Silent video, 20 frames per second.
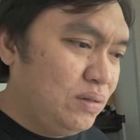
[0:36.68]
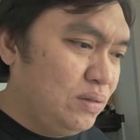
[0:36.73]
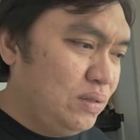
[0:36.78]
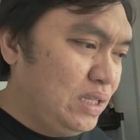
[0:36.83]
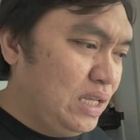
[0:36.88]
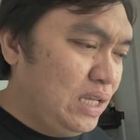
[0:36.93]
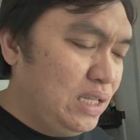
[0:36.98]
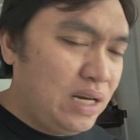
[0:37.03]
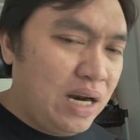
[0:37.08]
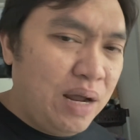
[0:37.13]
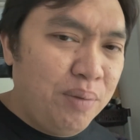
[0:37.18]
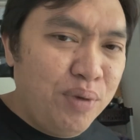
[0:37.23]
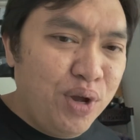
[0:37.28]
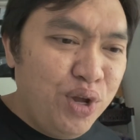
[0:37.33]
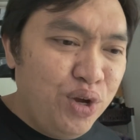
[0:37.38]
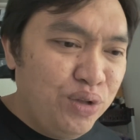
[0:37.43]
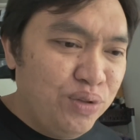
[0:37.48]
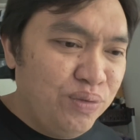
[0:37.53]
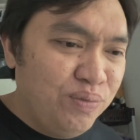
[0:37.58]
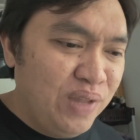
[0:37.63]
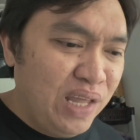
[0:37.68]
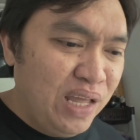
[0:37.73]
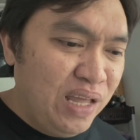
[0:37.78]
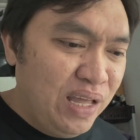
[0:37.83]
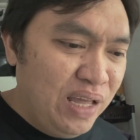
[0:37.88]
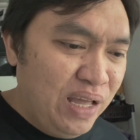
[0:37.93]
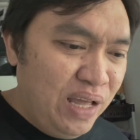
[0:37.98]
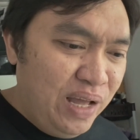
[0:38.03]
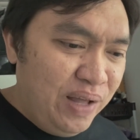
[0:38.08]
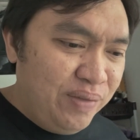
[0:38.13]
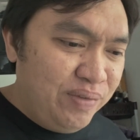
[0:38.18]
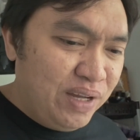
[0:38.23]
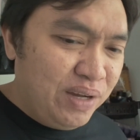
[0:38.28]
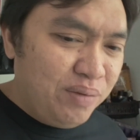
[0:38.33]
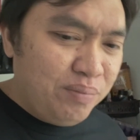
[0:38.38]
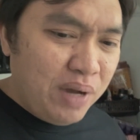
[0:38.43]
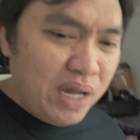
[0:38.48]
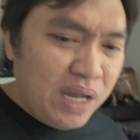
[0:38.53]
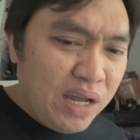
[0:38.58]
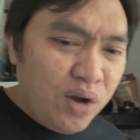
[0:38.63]
hindi drama yon
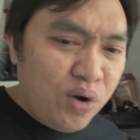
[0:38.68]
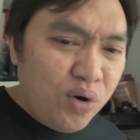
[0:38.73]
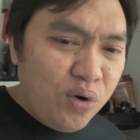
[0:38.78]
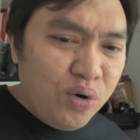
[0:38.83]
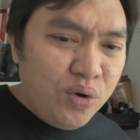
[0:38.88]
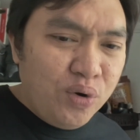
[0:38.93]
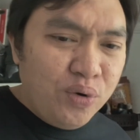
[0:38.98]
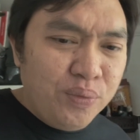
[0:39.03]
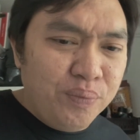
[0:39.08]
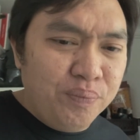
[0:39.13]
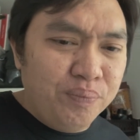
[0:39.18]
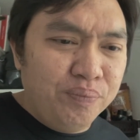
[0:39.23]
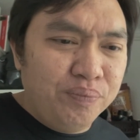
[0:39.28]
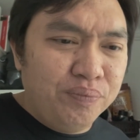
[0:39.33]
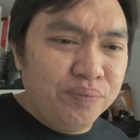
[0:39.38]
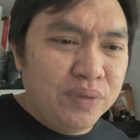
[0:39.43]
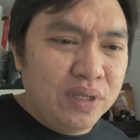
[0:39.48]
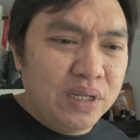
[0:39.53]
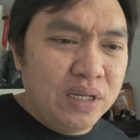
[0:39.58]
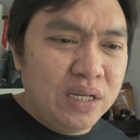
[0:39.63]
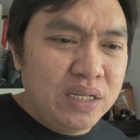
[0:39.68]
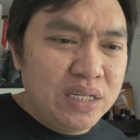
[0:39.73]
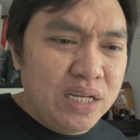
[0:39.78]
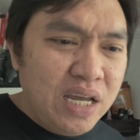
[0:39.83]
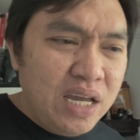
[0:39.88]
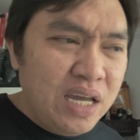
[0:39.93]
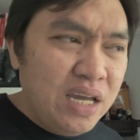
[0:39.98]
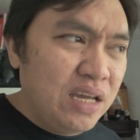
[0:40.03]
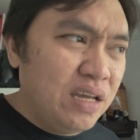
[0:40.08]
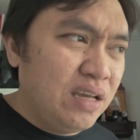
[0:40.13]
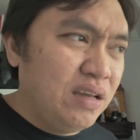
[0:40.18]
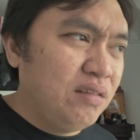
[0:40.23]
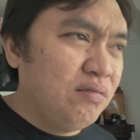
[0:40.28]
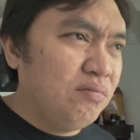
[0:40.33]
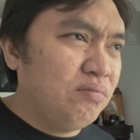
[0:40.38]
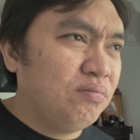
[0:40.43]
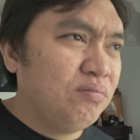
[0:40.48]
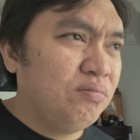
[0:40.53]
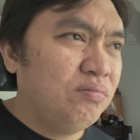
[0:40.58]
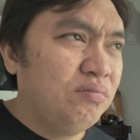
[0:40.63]
Nagbike ako kasi
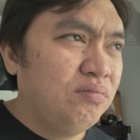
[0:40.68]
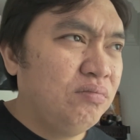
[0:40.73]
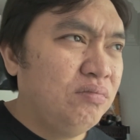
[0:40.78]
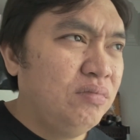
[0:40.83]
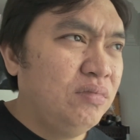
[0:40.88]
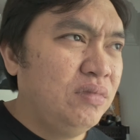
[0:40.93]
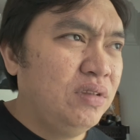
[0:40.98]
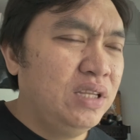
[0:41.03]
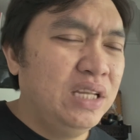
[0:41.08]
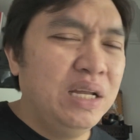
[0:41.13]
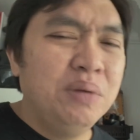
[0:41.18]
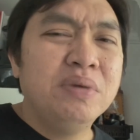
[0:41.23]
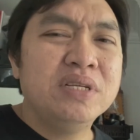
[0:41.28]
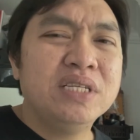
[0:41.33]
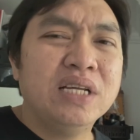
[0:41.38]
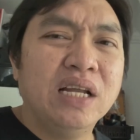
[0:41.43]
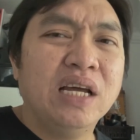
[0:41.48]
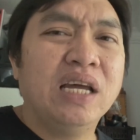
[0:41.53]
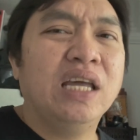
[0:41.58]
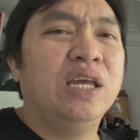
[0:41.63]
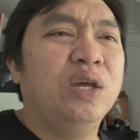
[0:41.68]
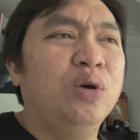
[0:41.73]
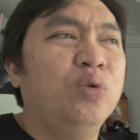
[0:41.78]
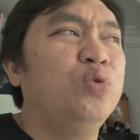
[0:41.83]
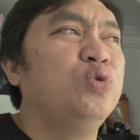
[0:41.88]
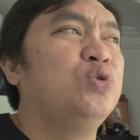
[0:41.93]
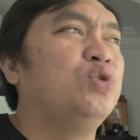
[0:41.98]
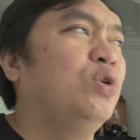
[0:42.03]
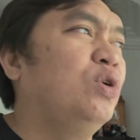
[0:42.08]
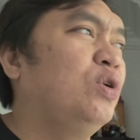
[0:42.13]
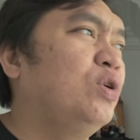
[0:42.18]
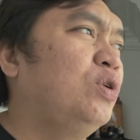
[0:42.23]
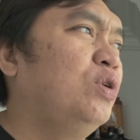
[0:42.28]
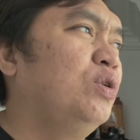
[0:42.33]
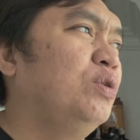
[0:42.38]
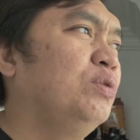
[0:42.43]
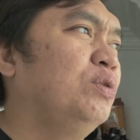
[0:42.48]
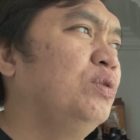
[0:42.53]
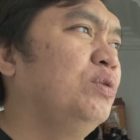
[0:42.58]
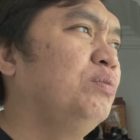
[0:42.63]
hindi naman sa nakikiuso
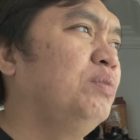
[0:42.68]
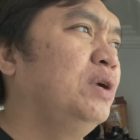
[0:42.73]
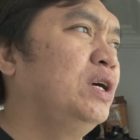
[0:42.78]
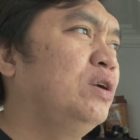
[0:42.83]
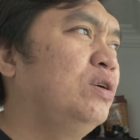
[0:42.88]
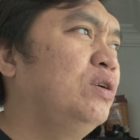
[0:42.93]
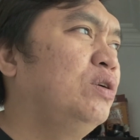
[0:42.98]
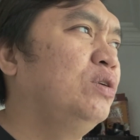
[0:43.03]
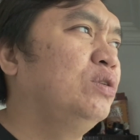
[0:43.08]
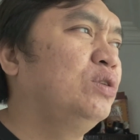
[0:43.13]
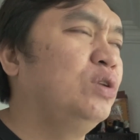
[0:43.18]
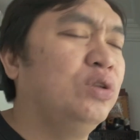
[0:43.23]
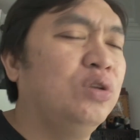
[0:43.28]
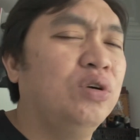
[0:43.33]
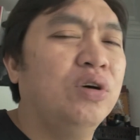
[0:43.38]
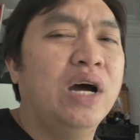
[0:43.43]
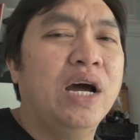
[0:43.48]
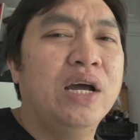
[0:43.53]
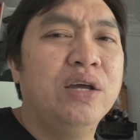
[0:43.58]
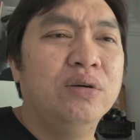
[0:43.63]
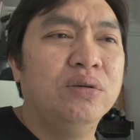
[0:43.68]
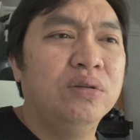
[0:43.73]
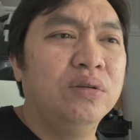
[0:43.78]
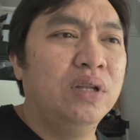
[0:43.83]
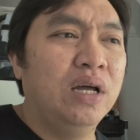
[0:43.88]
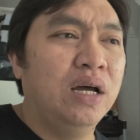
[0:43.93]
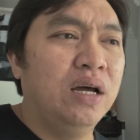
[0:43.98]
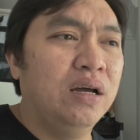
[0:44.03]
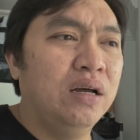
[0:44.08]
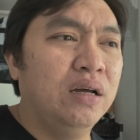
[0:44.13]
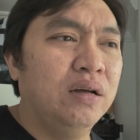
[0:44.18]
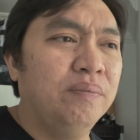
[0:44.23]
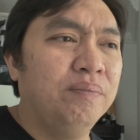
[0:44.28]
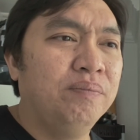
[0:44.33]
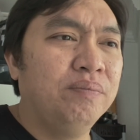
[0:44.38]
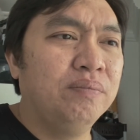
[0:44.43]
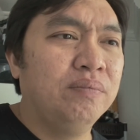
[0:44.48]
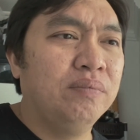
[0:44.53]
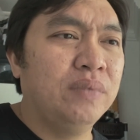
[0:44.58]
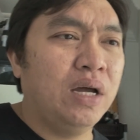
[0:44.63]
ako. No? Pero totoo nga yun na
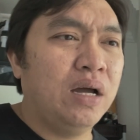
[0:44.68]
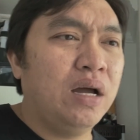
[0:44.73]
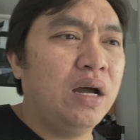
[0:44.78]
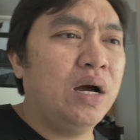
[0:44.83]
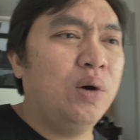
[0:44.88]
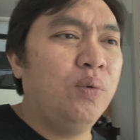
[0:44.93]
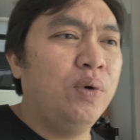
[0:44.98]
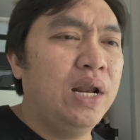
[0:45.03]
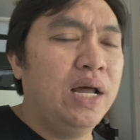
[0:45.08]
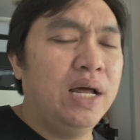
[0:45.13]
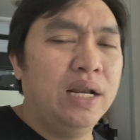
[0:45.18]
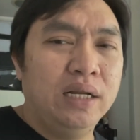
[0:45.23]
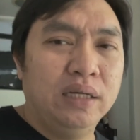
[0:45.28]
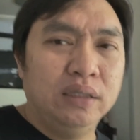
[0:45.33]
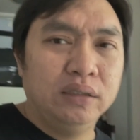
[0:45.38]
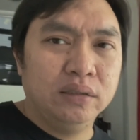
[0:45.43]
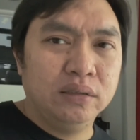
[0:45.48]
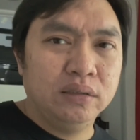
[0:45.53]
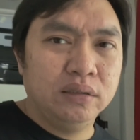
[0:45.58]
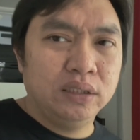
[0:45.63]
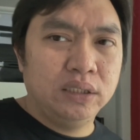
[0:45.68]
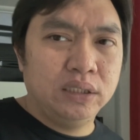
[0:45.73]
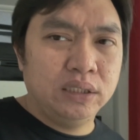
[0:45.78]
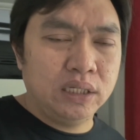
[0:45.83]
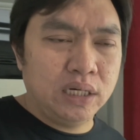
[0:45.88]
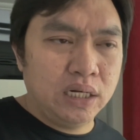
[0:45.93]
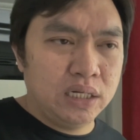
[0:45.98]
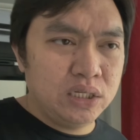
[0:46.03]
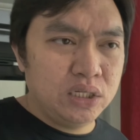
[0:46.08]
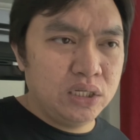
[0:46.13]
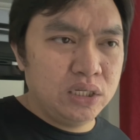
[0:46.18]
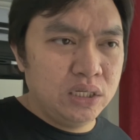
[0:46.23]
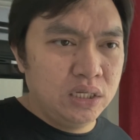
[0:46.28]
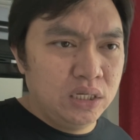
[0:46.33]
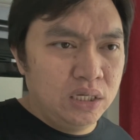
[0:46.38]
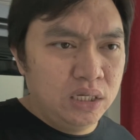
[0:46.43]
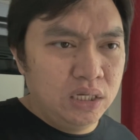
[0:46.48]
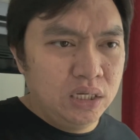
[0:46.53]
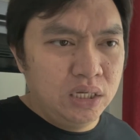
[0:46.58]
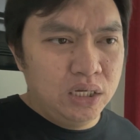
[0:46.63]
nakakawala ng stress
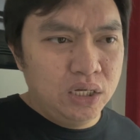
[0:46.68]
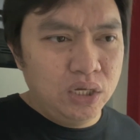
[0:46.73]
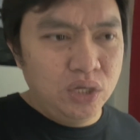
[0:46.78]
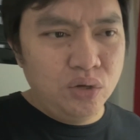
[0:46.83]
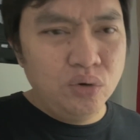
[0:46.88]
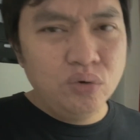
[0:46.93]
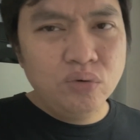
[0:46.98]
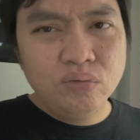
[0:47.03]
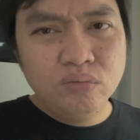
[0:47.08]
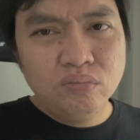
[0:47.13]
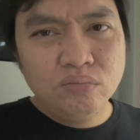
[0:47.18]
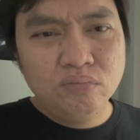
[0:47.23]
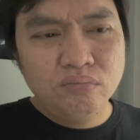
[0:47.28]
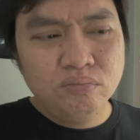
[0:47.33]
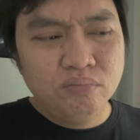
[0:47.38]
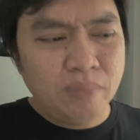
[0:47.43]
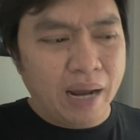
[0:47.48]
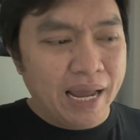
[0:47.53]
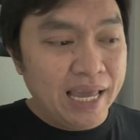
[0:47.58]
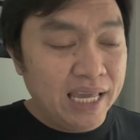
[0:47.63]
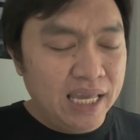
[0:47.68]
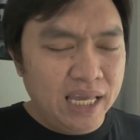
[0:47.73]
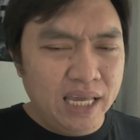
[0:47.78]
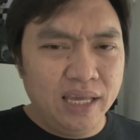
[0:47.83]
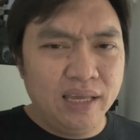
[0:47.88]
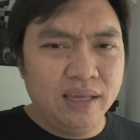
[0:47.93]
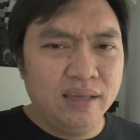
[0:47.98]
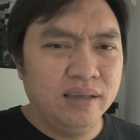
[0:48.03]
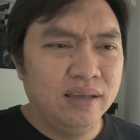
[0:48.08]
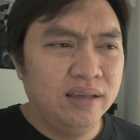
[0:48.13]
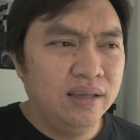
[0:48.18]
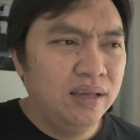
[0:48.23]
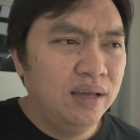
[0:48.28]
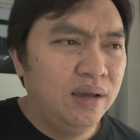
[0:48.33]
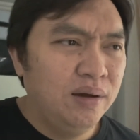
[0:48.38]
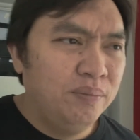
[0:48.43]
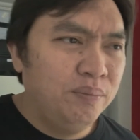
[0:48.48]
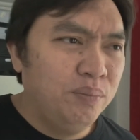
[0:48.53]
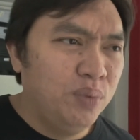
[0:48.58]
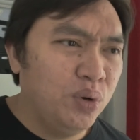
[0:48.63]
yung biking.
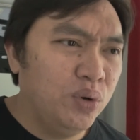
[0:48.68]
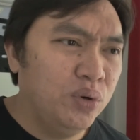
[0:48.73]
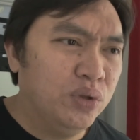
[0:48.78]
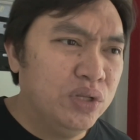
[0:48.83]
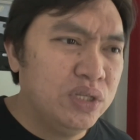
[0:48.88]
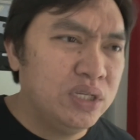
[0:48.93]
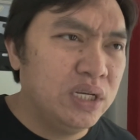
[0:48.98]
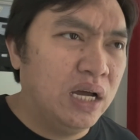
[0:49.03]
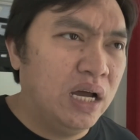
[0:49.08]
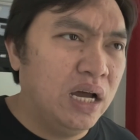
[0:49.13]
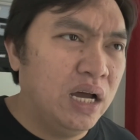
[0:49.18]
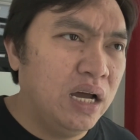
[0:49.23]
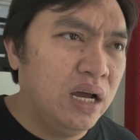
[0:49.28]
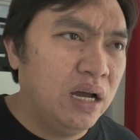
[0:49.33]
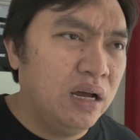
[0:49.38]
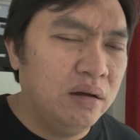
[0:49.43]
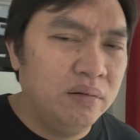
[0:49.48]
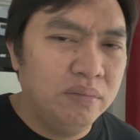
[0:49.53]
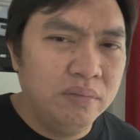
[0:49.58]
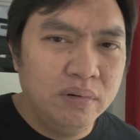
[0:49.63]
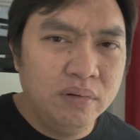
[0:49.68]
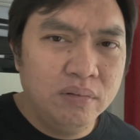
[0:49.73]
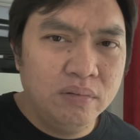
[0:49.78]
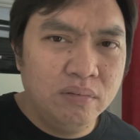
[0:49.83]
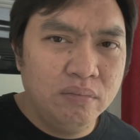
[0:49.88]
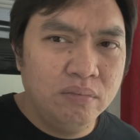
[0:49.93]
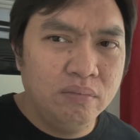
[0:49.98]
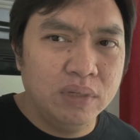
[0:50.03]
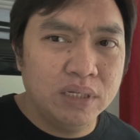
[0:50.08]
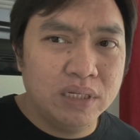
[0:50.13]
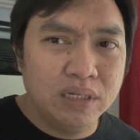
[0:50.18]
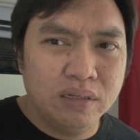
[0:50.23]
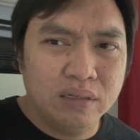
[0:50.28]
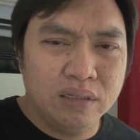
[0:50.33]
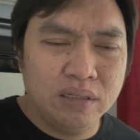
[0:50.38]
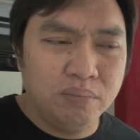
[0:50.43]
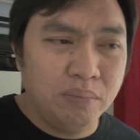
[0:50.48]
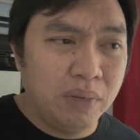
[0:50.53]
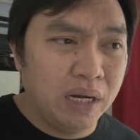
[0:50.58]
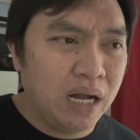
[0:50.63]
Bukod sa mas
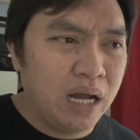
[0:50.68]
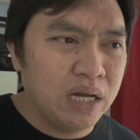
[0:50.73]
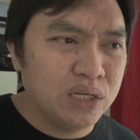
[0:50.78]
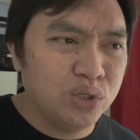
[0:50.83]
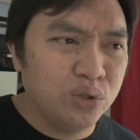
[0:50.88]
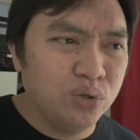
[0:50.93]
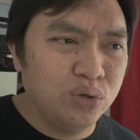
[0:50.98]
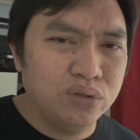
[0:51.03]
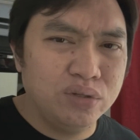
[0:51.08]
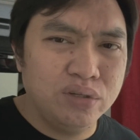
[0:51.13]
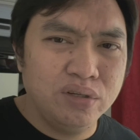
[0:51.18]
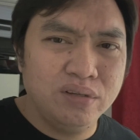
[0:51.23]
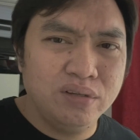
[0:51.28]
magastos.